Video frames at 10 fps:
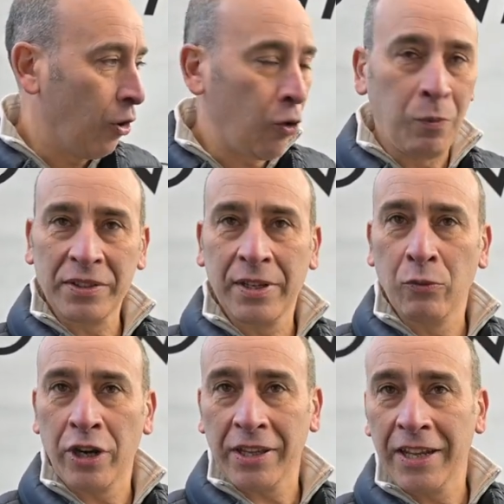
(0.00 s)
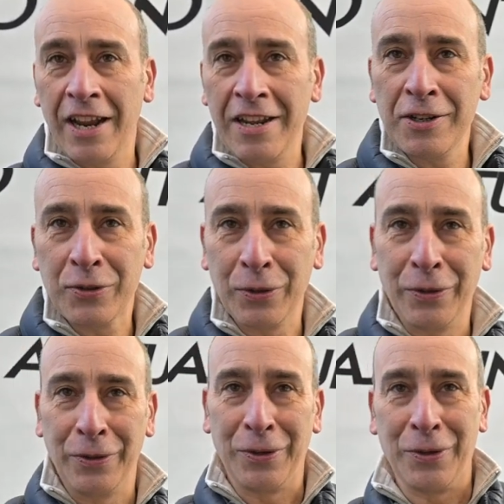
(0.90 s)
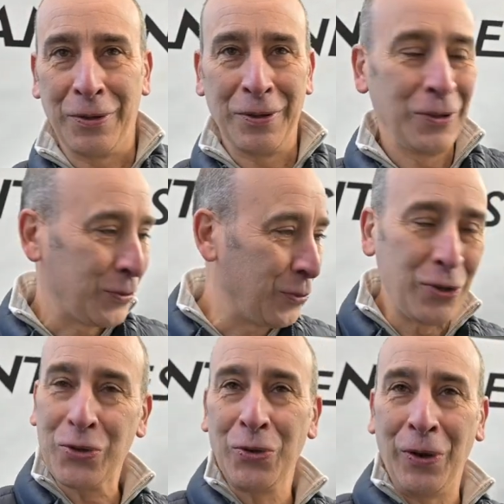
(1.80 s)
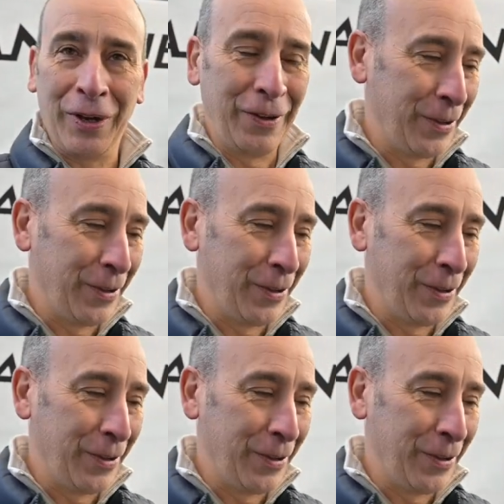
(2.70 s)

augmenter mon adrénaline tous les jours